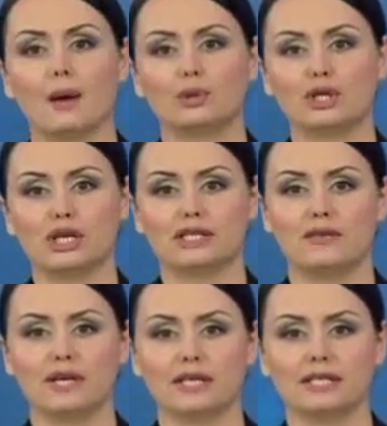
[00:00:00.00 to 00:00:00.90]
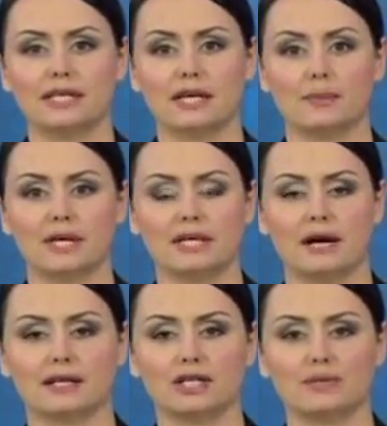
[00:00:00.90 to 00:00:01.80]
Путешественник из Сербии
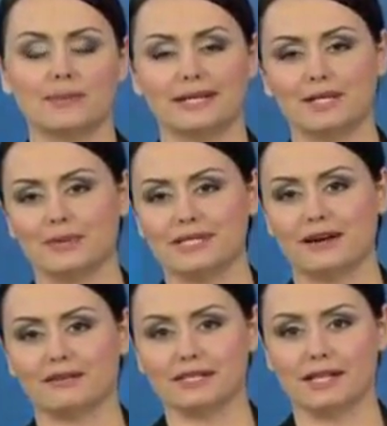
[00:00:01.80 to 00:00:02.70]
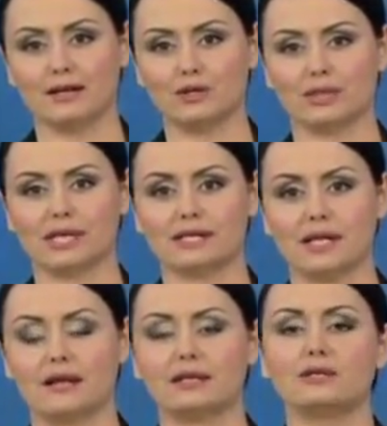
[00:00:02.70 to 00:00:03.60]
Драган Шибалич поздравил столицу
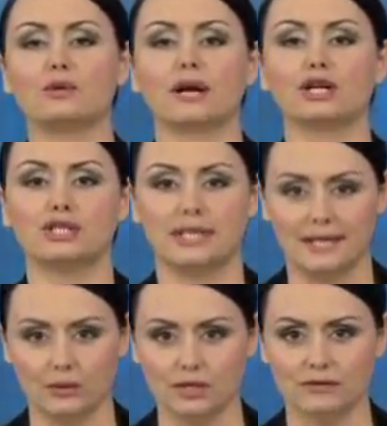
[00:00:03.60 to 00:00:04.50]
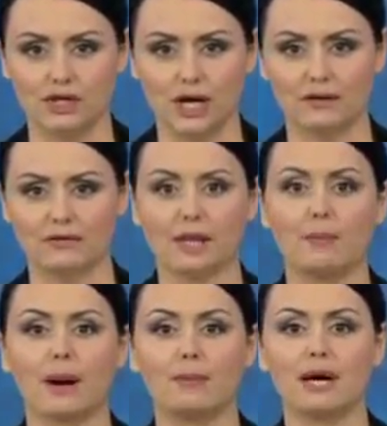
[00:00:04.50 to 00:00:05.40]
Казахстана с днем рождения. Он совершает
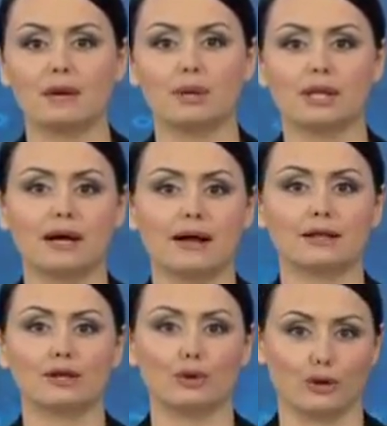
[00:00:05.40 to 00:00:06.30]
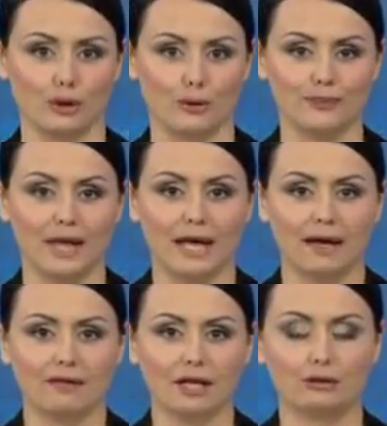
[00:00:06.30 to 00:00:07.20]
велопробег Белград-Токио.
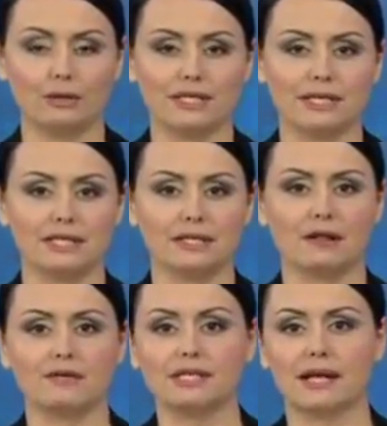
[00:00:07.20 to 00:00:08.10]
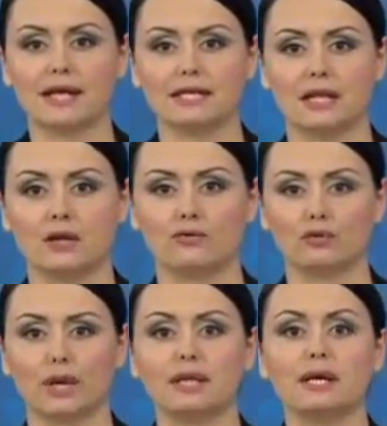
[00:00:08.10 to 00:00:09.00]
Велотурист сделал в Астане
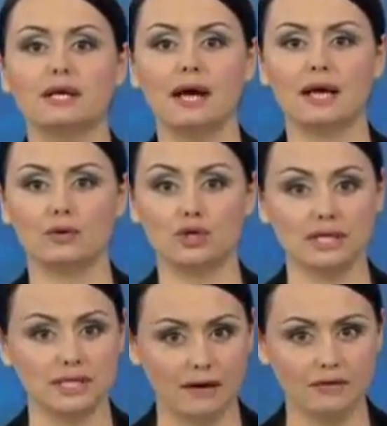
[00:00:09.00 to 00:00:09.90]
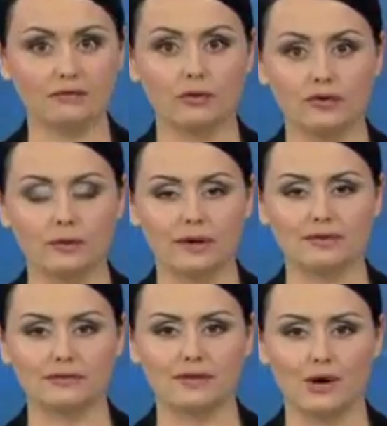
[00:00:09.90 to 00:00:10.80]
остановку на три дня и уже завтра вновь
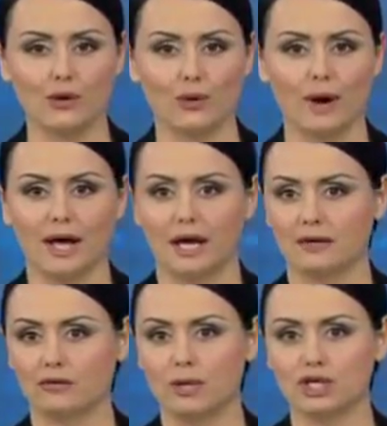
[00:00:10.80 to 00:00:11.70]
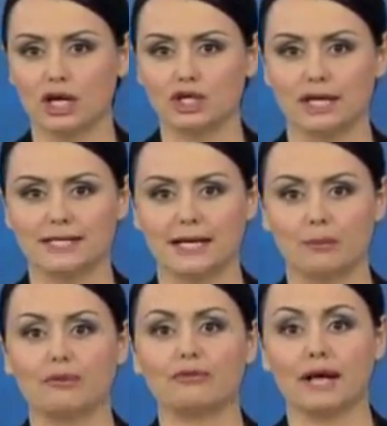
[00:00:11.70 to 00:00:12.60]
отправится в дорогу. Его ближайшая цель –
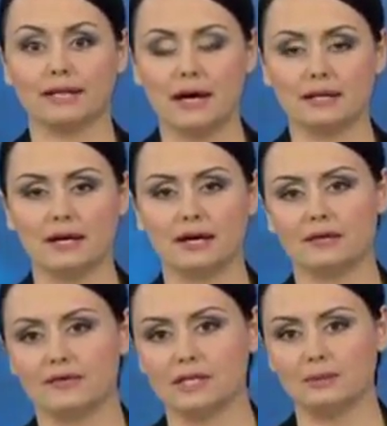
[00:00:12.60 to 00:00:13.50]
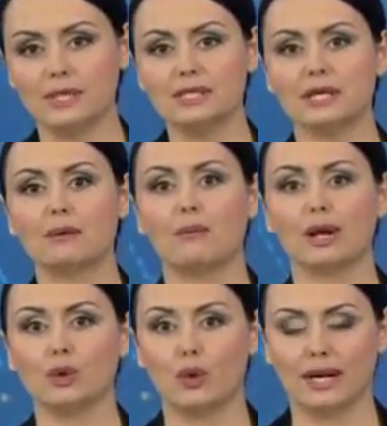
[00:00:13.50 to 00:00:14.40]
Павлодар, далее Новосибирск и
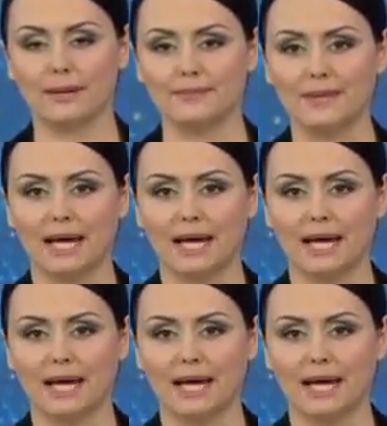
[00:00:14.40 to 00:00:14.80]
Монголия.